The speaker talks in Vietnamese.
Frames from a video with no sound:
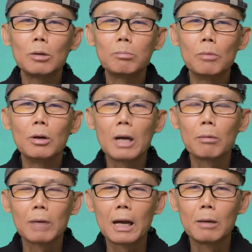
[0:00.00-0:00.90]
thúc buổi
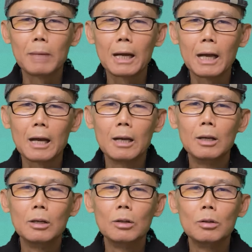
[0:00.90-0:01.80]
học ngày hôm nay nha.
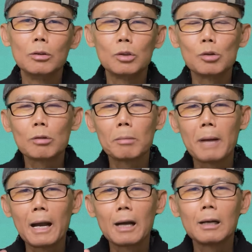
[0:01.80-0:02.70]
Chúc các
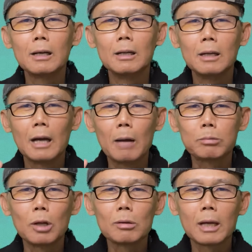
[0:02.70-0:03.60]
bạn học
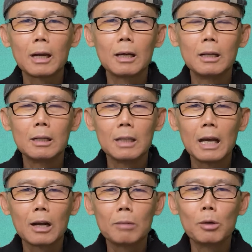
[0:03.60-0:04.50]
tốt nha
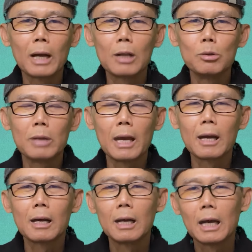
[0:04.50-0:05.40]
và có một ngày vui
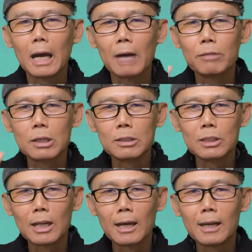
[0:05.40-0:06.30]
vẻ. Have a good
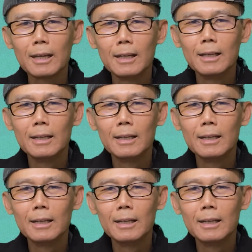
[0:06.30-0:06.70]
day.